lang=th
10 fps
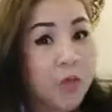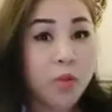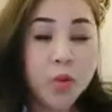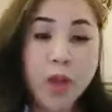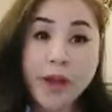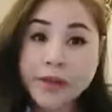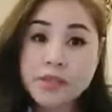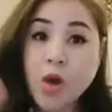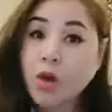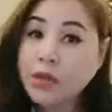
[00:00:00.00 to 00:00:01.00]
วก อันที่
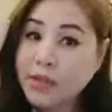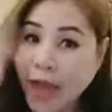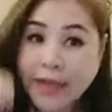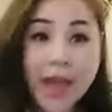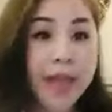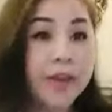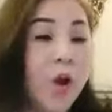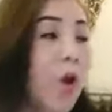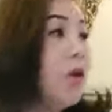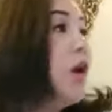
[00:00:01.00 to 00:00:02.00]
สองคือไลฟ์ขายข
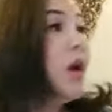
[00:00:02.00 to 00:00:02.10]
อง